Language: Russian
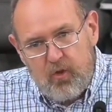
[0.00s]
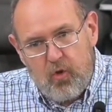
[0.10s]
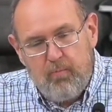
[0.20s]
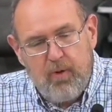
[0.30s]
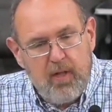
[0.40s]

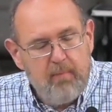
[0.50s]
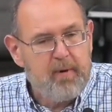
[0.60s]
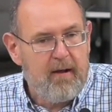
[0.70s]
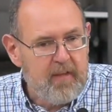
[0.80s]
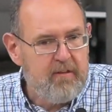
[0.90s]
то был
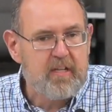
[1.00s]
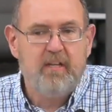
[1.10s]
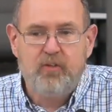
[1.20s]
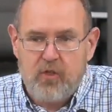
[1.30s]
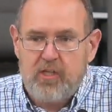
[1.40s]
прав,
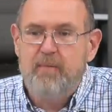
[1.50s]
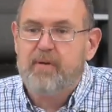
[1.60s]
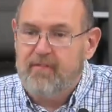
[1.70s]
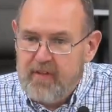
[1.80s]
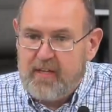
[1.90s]
наверное, все-таки
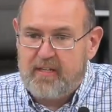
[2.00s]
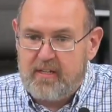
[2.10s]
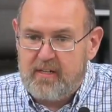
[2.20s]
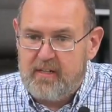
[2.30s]
профессор,